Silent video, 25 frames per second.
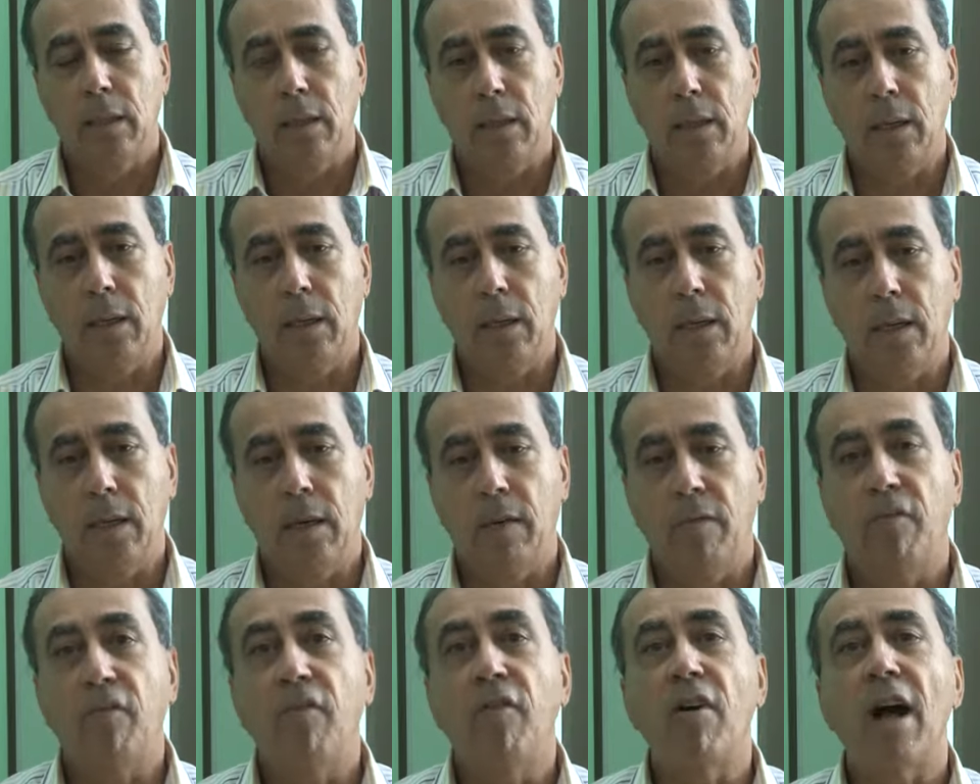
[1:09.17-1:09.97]

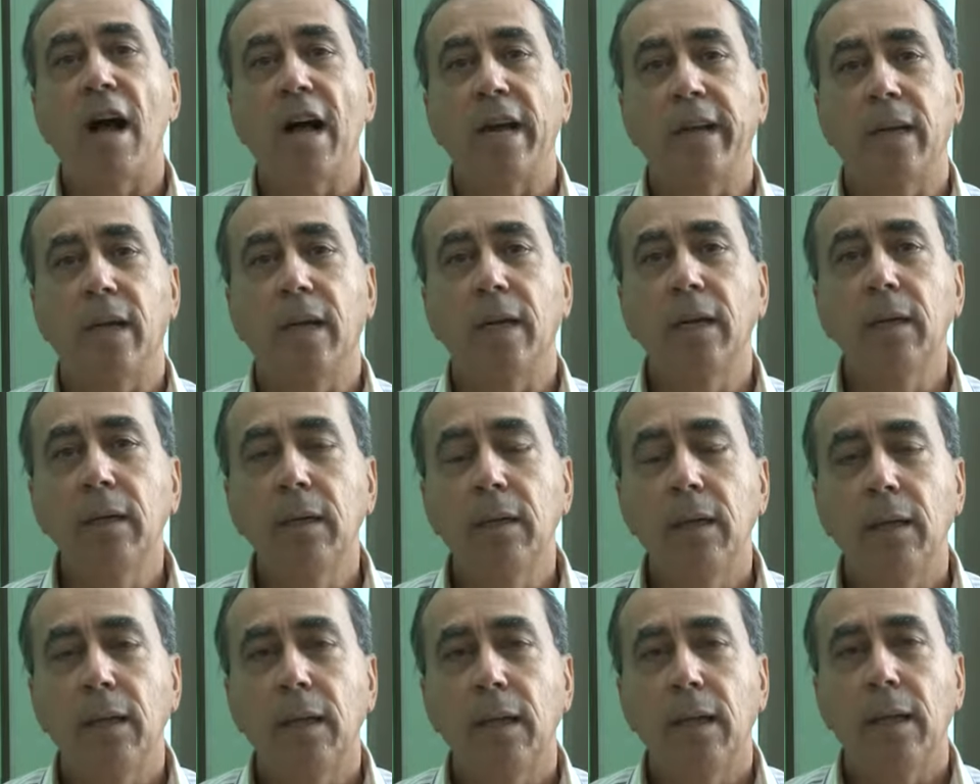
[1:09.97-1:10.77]
äh, feiern,
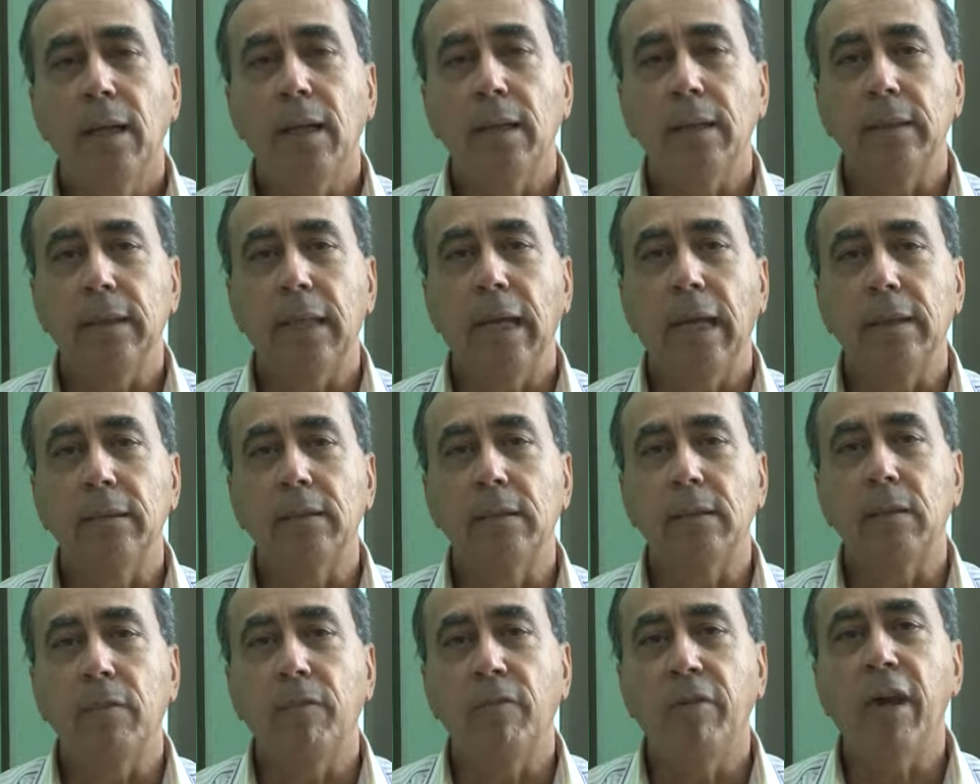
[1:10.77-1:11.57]

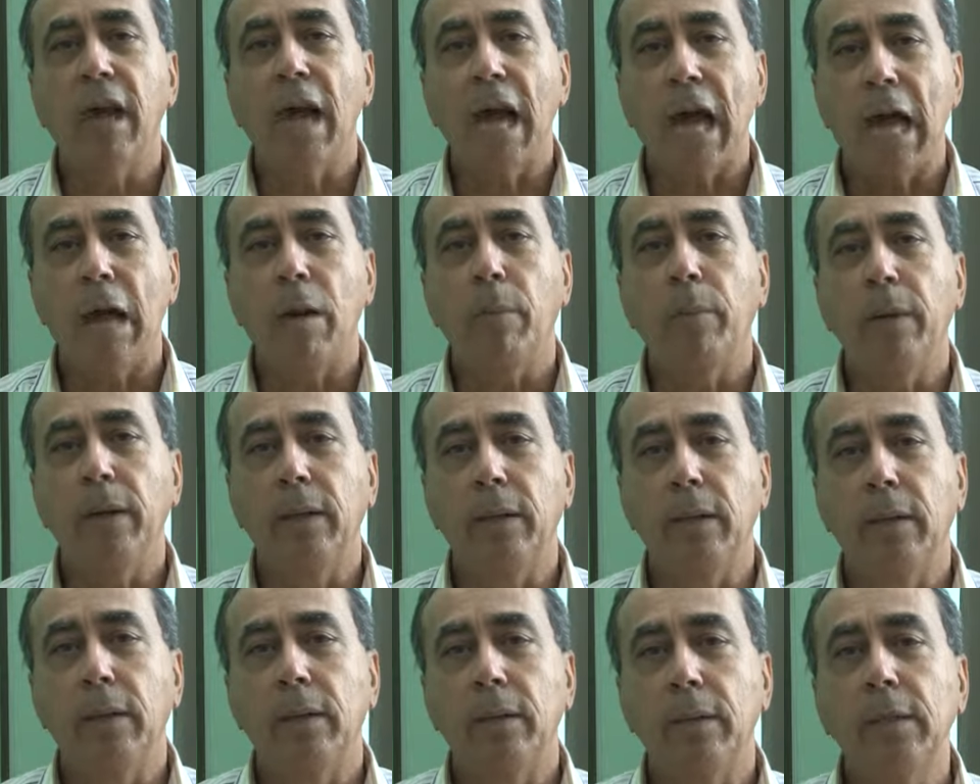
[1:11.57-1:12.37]
dass wir
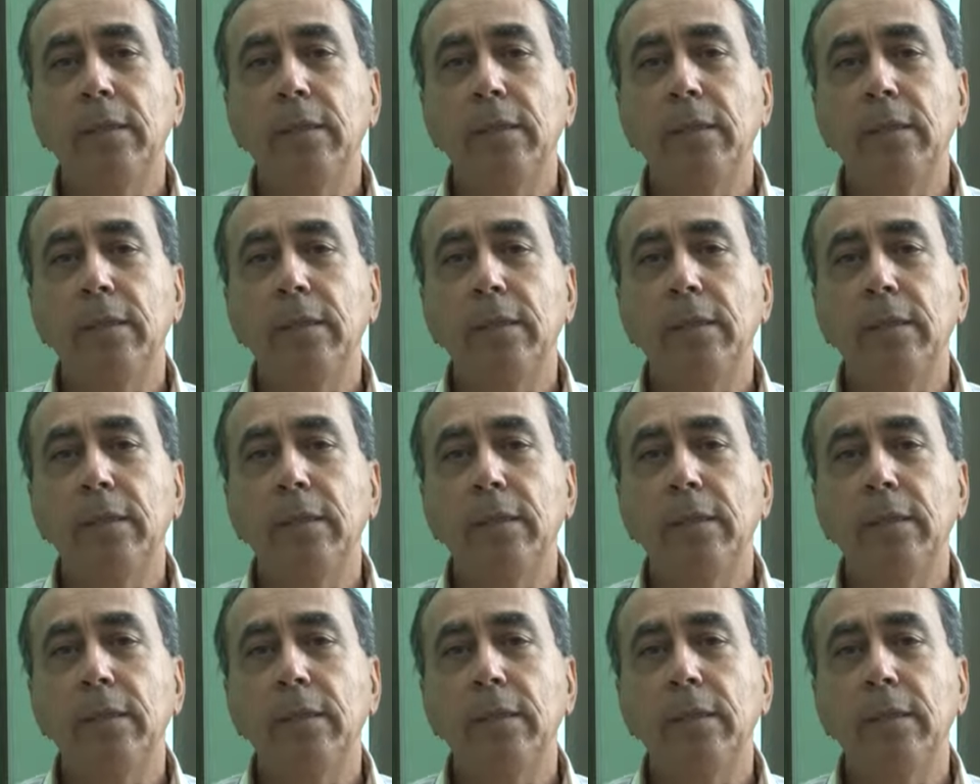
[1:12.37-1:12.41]
haben